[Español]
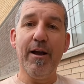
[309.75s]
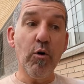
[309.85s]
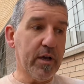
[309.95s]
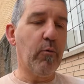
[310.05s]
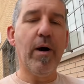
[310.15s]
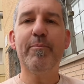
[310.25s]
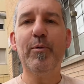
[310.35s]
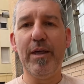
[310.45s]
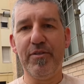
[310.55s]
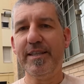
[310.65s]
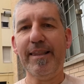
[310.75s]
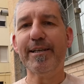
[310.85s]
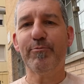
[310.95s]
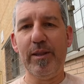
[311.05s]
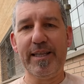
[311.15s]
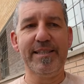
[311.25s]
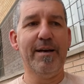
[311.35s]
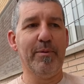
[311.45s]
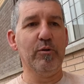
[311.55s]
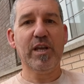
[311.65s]
De, oh, qué guay, puede hacer tantas vueltas
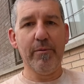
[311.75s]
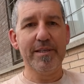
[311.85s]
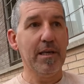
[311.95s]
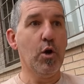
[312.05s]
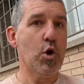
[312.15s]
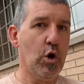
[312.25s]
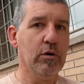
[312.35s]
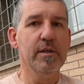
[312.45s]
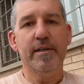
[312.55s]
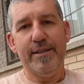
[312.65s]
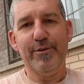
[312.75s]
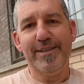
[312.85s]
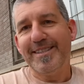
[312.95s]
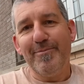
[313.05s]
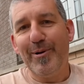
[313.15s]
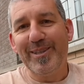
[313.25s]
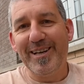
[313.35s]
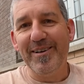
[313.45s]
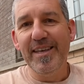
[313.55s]
ya, pero ¿sabes? No. Entonces tampoco te...